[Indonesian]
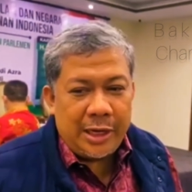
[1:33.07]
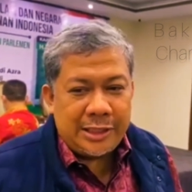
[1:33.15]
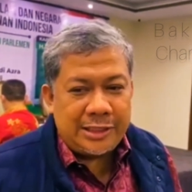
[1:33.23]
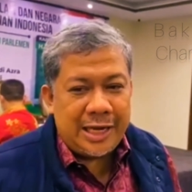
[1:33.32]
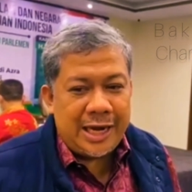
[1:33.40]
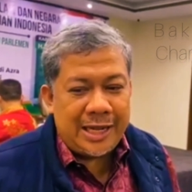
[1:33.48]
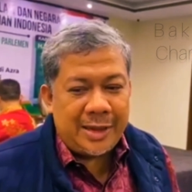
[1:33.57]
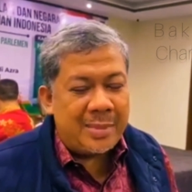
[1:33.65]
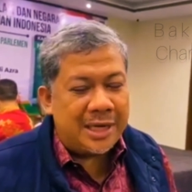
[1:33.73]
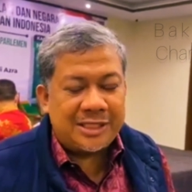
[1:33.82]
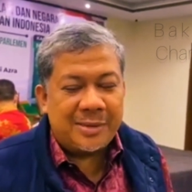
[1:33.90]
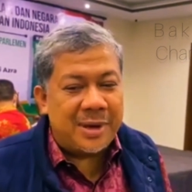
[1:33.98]
istilahnya
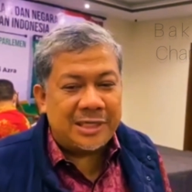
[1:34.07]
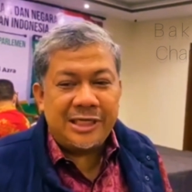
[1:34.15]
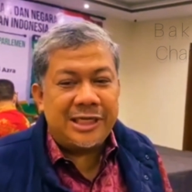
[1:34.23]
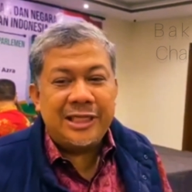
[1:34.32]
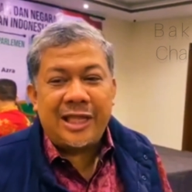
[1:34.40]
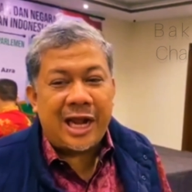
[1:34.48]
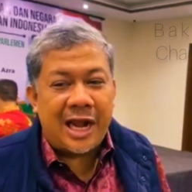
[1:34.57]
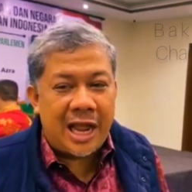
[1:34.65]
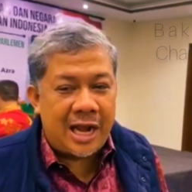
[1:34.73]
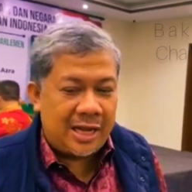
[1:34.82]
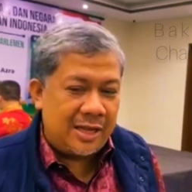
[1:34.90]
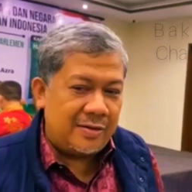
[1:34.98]
basa-basi
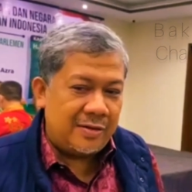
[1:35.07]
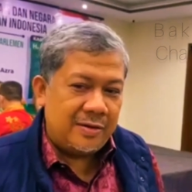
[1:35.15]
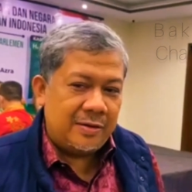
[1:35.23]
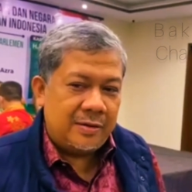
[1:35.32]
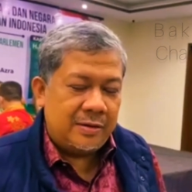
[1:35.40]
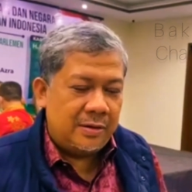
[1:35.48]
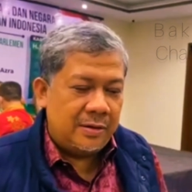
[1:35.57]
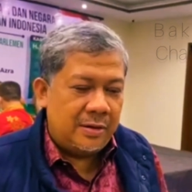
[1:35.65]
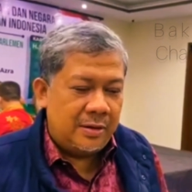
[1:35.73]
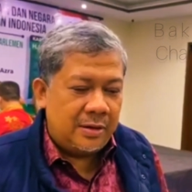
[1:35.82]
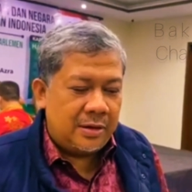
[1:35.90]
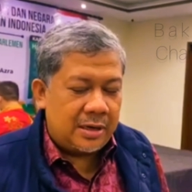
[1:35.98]
internal gitu loh
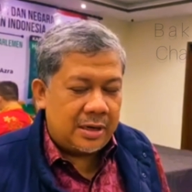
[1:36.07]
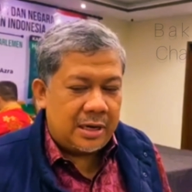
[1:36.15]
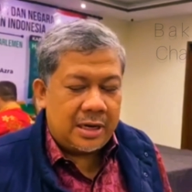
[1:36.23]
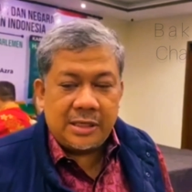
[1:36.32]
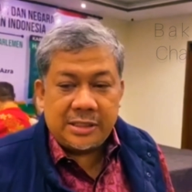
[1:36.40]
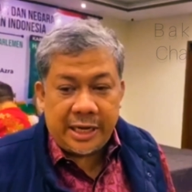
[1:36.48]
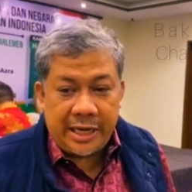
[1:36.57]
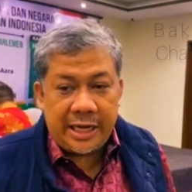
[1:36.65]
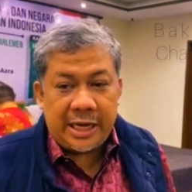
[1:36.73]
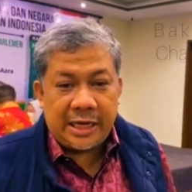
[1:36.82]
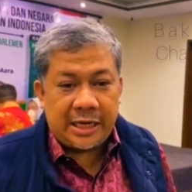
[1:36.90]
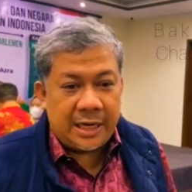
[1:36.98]
eh, karena saya
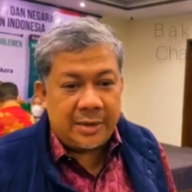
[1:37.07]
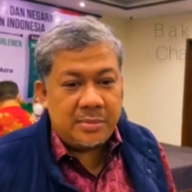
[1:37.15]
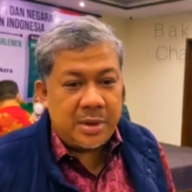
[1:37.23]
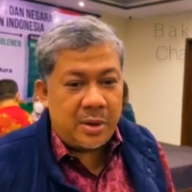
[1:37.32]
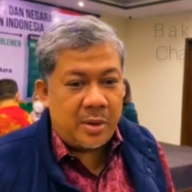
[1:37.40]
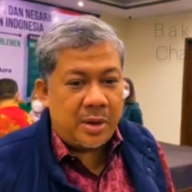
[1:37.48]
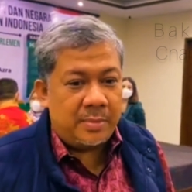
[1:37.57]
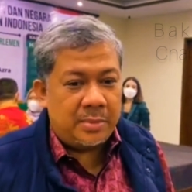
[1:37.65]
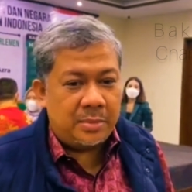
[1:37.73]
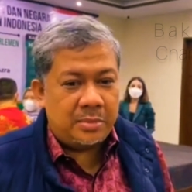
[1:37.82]
ingatkan bahwa